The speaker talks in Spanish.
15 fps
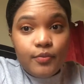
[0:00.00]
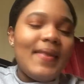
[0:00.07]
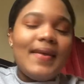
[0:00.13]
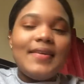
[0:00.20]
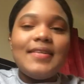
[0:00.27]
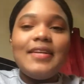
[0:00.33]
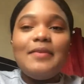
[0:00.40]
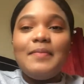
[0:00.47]

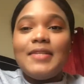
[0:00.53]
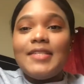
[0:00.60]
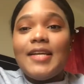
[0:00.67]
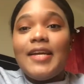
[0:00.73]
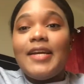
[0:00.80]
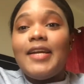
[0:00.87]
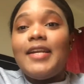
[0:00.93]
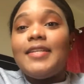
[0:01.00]
Ese era el
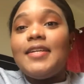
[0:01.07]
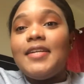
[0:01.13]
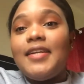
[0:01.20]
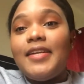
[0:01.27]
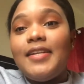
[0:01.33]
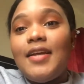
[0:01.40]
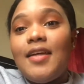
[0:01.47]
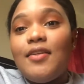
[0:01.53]
mensaje que le
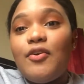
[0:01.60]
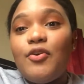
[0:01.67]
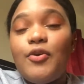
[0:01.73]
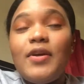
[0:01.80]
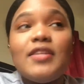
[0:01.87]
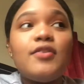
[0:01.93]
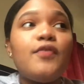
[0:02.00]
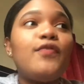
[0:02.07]
tenía el día de hoy.
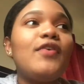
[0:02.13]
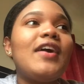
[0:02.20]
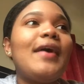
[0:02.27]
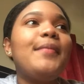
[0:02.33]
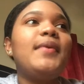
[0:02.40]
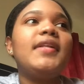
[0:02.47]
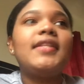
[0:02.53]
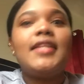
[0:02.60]
Eso fue
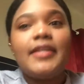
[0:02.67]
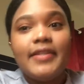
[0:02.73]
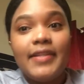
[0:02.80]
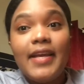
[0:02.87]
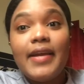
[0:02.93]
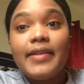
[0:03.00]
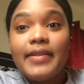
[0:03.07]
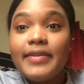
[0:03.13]
a mi
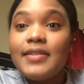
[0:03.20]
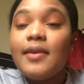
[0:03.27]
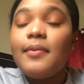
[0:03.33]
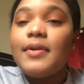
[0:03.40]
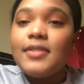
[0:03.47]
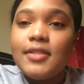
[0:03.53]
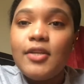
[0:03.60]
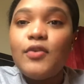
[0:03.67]
entender de ese
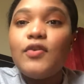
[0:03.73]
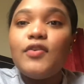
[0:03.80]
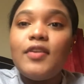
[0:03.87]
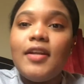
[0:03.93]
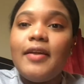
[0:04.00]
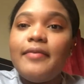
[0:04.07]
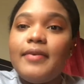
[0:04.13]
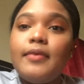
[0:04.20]
versículo
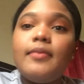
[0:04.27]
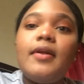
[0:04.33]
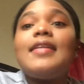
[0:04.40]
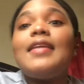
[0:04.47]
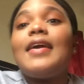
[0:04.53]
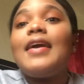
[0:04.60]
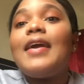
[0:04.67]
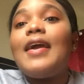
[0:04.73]
de la Biblia,
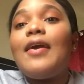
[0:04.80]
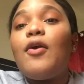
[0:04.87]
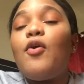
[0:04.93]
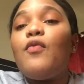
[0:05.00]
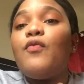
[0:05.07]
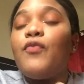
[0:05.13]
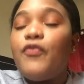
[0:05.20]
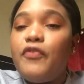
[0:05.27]
de que
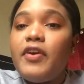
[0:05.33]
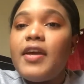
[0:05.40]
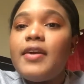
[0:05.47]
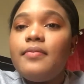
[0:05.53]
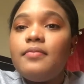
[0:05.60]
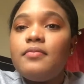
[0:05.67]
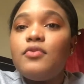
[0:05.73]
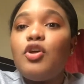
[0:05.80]
con fe
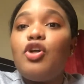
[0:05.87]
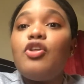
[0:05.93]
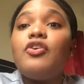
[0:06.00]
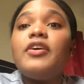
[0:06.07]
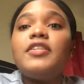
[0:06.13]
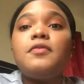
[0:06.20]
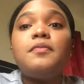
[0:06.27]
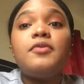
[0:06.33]
todo
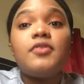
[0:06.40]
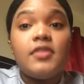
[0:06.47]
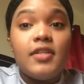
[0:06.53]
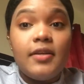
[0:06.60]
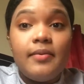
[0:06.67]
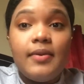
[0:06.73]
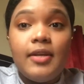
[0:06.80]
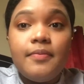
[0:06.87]
es
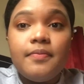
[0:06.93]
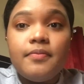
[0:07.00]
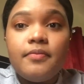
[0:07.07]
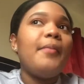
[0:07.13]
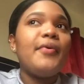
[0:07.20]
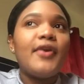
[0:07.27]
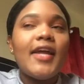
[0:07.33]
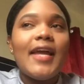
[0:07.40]
posible
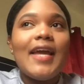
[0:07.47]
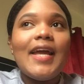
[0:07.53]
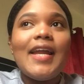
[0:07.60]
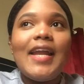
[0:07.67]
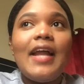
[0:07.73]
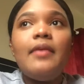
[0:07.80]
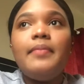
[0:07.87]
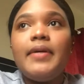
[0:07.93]
porque
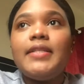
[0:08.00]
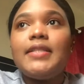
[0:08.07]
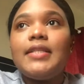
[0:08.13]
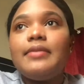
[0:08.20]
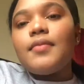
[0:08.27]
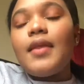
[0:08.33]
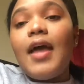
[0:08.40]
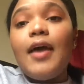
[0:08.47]

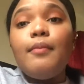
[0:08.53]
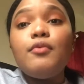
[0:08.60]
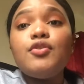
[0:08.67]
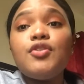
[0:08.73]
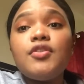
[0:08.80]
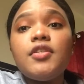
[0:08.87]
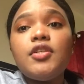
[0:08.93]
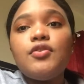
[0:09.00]
realmente hay
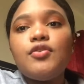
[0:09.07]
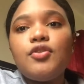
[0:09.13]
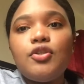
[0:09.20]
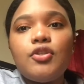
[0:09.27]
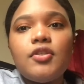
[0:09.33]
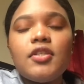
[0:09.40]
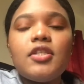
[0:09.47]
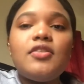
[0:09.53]
muchos de
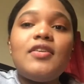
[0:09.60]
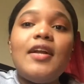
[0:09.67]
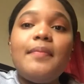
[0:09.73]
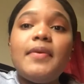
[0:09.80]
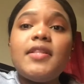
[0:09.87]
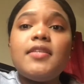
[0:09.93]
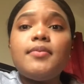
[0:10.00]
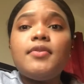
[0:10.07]
nosotros que
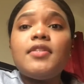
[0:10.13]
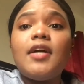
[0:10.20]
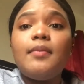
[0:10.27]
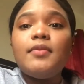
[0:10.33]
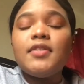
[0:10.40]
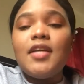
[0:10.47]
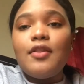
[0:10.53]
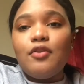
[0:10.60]
solamente
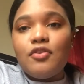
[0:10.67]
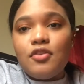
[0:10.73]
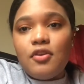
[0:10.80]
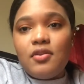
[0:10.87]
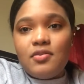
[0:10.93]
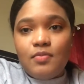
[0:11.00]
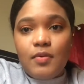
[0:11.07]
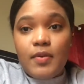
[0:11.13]
buscamos a Dios en
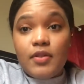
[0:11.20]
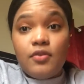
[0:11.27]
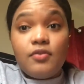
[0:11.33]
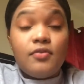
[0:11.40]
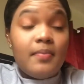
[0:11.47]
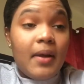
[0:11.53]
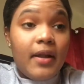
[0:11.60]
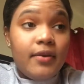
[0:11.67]
los
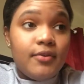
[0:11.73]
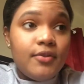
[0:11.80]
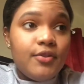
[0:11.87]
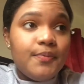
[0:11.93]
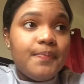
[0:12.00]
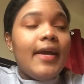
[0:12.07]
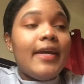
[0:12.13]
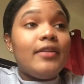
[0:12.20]
momentos malos.
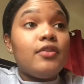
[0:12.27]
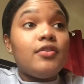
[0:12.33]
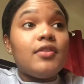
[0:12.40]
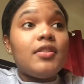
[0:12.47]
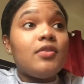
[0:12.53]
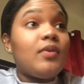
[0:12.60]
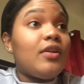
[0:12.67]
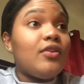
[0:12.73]

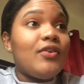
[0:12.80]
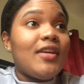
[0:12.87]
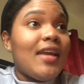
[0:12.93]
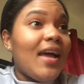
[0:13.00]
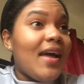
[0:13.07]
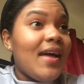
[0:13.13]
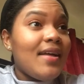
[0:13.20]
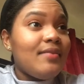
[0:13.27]
Entonces cuando
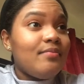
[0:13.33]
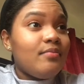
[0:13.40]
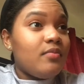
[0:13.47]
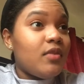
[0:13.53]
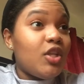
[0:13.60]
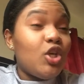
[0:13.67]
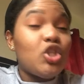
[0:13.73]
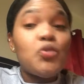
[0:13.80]
ya
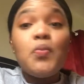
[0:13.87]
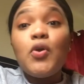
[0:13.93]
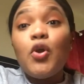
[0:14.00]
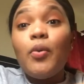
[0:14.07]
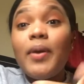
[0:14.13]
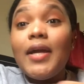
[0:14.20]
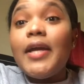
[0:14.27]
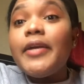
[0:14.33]
Dios
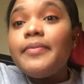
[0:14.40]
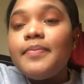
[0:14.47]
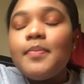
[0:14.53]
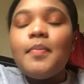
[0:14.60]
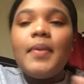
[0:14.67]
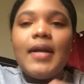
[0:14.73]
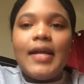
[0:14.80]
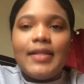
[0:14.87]
provee
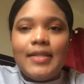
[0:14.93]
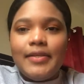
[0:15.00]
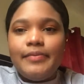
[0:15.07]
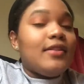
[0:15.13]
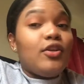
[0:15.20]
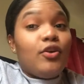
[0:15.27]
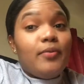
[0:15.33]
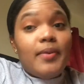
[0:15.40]
para ti,
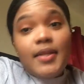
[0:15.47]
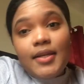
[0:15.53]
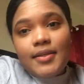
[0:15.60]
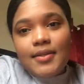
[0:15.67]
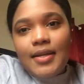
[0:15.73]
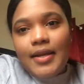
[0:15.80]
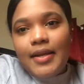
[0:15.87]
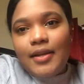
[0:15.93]
te
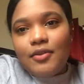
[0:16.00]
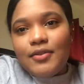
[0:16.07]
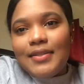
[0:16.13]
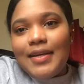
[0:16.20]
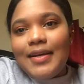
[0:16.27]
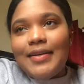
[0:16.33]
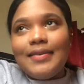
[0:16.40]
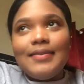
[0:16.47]
olvidas de Él. O
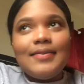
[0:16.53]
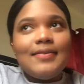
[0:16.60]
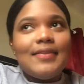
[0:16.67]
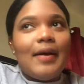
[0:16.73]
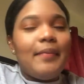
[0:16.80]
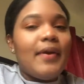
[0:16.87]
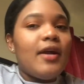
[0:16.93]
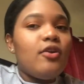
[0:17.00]
sea,
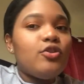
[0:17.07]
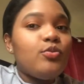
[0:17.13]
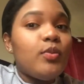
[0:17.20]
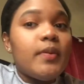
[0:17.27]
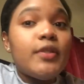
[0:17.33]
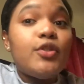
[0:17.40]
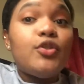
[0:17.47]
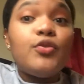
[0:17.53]
también en los
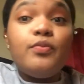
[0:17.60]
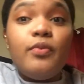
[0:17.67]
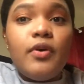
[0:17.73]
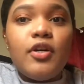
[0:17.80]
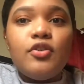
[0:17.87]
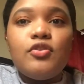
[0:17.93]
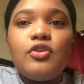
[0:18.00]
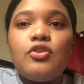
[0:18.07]
momentos
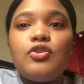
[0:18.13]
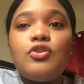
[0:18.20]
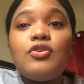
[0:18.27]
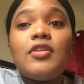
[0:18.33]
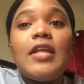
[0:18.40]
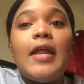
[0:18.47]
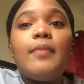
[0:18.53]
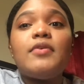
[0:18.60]
buenos
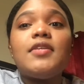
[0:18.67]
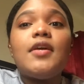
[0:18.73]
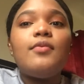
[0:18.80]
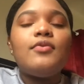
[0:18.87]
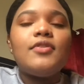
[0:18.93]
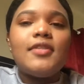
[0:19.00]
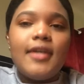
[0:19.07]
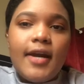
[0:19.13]
nosotros tenemos que
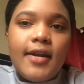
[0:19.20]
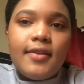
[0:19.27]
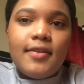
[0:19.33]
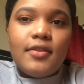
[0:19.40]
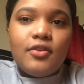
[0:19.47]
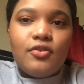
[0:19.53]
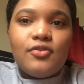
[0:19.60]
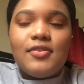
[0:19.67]
buscar
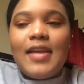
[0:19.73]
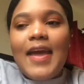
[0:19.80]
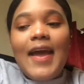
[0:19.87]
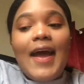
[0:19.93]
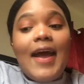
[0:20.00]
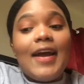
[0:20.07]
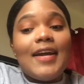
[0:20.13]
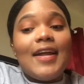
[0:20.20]
de Dios,
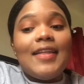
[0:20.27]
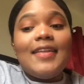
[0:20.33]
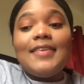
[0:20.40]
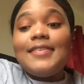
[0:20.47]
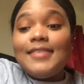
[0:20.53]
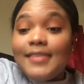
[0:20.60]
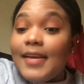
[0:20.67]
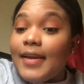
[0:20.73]

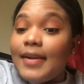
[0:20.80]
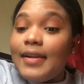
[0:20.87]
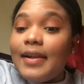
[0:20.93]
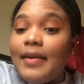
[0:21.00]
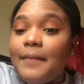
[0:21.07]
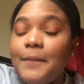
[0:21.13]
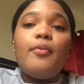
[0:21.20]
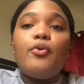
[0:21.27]

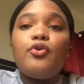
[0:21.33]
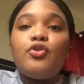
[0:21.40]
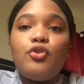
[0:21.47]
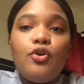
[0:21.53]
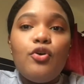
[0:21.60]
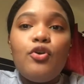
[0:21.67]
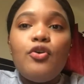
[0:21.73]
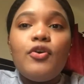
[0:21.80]
agradecerle por
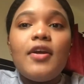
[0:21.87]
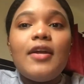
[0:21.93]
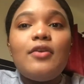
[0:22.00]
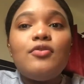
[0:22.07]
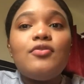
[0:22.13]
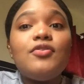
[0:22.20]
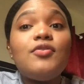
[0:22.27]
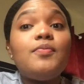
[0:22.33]
todo lo que
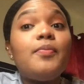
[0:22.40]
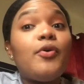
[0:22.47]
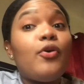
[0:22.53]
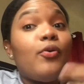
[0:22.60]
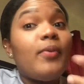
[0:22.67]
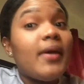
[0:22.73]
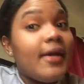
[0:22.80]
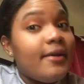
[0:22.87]
nos
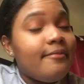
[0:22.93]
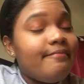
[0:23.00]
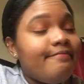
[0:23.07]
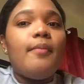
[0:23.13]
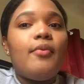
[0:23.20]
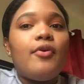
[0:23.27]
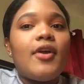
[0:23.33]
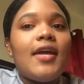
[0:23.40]
provee,
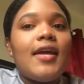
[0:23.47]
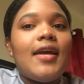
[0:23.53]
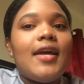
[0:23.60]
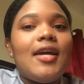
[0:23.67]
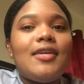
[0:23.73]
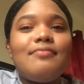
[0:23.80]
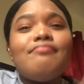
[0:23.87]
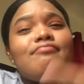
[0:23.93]

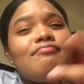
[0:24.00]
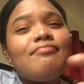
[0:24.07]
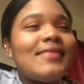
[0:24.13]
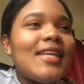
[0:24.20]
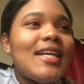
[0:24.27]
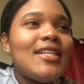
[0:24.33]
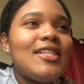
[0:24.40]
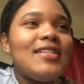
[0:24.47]
porque
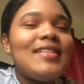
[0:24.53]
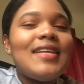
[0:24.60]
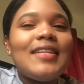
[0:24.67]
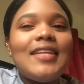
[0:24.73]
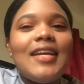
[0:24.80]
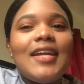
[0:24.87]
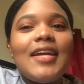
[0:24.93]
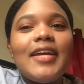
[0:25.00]
¿Qué chiste
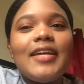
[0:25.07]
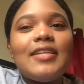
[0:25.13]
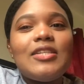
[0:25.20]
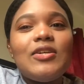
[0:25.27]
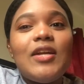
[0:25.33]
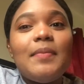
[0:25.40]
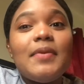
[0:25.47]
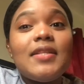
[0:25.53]
tiene que
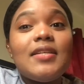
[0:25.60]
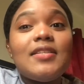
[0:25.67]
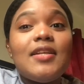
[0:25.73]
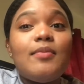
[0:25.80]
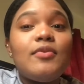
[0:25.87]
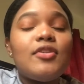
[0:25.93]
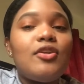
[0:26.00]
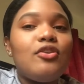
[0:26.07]
solamente
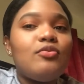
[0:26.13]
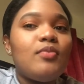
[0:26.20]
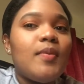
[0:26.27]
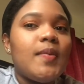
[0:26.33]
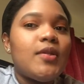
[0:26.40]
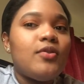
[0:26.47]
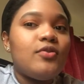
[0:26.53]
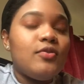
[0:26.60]
estemos en los
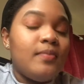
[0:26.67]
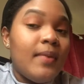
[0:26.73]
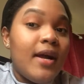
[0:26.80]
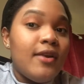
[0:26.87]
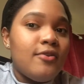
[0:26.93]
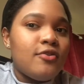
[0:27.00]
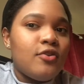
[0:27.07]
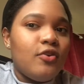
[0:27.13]
momentos
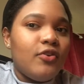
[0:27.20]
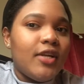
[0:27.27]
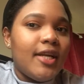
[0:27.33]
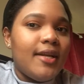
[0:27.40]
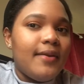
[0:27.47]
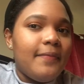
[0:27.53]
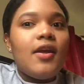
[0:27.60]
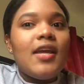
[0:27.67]
malos con
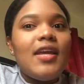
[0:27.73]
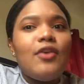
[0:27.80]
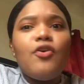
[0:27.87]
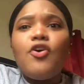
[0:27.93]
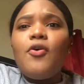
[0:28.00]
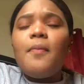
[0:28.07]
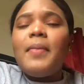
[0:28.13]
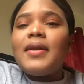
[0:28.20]
Él y
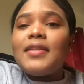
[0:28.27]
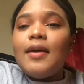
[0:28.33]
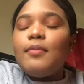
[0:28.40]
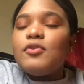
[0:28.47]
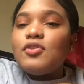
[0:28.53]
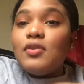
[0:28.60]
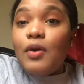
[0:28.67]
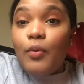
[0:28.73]
no
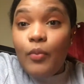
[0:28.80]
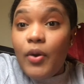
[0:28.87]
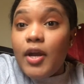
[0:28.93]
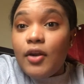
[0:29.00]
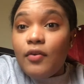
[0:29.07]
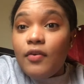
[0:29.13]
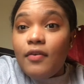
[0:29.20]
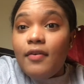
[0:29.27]
compartamos lo
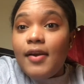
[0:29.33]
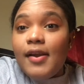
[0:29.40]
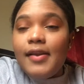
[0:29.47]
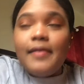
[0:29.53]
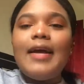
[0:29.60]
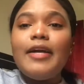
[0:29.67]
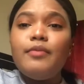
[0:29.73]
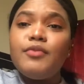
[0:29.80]
bueno con Él?
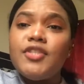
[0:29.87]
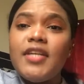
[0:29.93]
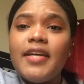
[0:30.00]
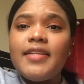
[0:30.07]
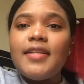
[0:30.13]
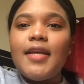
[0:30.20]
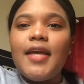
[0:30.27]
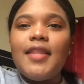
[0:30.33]
Hay mucha
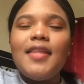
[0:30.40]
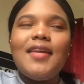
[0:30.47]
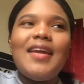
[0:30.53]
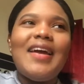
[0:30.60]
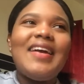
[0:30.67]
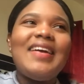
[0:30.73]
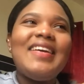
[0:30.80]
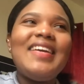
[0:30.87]
gente que
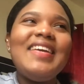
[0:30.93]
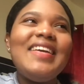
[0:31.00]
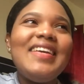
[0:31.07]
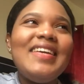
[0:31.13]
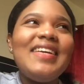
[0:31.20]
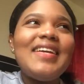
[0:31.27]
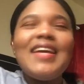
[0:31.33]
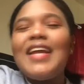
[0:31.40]
dirá,
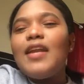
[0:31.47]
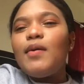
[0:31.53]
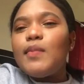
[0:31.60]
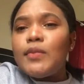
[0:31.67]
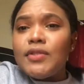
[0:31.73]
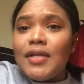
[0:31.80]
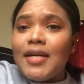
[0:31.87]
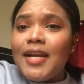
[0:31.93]
¿y qué le
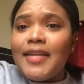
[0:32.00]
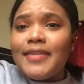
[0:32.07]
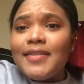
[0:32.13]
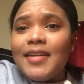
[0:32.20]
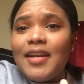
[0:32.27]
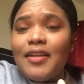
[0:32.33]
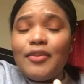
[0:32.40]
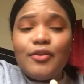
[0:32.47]
vamos a
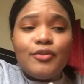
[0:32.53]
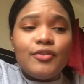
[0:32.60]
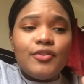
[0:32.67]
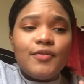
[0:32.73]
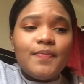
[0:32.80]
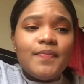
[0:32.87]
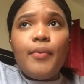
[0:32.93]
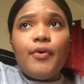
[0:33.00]
agradecer a
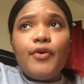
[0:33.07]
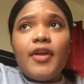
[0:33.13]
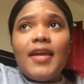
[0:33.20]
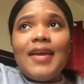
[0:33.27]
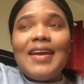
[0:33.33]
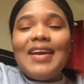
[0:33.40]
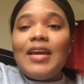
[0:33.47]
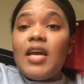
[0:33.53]
Dios?
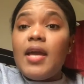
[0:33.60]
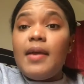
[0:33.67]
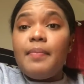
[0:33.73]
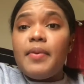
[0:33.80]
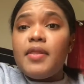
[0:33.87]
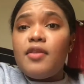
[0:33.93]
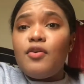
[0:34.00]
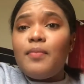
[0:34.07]
Porque he
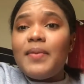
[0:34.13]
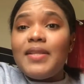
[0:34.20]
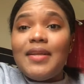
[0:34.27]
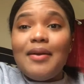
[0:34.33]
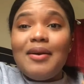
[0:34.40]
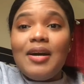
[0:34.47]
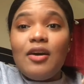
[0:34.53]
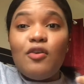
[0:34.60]
perdido mi
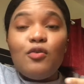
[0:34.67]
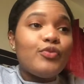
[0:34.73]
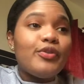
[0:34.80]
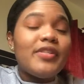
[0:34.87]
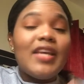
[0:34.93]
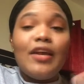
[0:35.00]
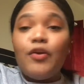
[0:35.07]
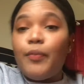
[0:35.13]
trabajo,
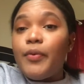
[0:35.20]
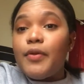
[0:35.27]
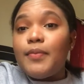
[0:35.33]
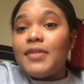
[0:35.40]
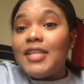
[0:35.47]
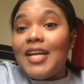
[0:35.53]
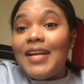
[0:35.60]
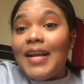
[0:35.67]
o sea, no
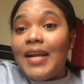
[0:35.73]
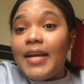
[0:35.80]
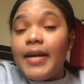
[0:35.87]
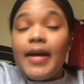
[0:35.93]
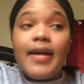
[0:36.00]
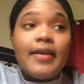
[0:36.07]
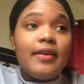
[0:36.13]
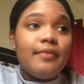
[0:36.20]
podemos salir a la
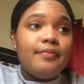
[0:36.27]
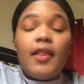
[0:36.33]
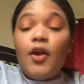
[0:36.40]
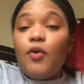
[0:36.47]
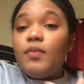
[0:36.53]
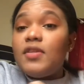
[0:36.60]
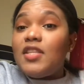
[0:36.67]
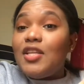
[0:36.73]
calle,
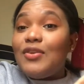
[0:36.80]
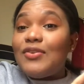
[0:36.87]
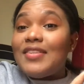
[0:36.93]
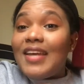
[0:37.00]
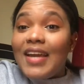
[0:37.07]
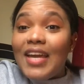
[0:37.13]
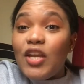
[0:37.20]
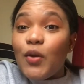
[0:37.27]
tengo mis
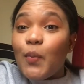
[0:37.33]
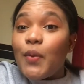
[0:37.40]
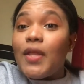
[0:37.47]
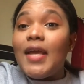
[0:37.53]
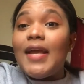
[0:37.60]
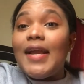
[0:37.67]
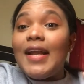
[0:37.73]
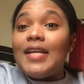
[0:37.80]
niños aquí, no
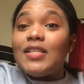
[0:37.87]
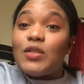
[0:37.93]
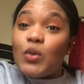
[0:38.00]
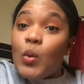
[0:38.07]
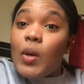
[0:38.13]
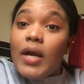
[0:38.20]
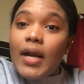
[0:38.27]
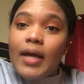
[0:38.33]
pueden ir a la
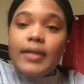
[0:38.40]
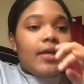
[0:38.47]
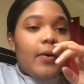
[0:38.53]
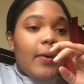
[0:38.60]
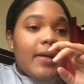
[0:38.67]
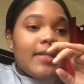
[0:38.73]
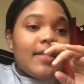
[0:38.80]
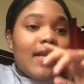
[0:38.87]
escuela,
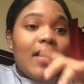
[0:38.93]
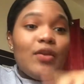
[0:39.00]
tengo que estar